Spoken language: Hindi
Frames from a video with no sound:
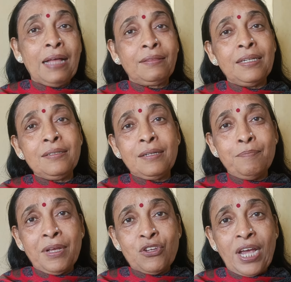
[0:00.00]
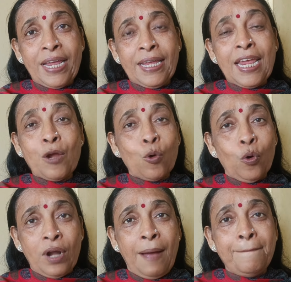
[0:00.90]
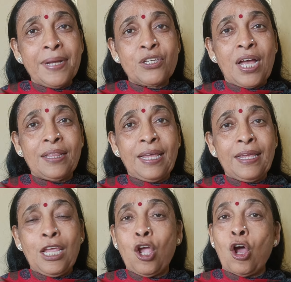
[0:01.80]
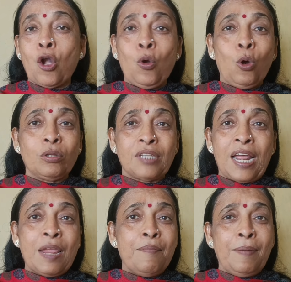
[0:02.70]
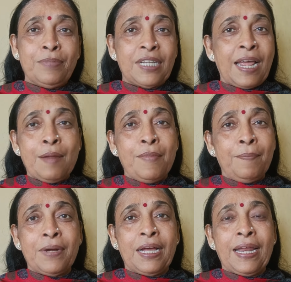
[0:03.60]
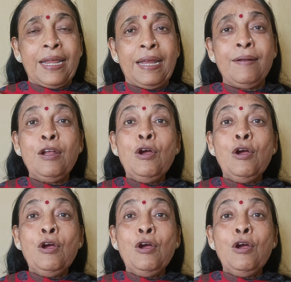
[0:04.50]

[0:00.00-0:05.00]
आतंक मचाएंगी कोहराम मचा देंगी और लोग त्राहिमम त्राहिमम करेंगे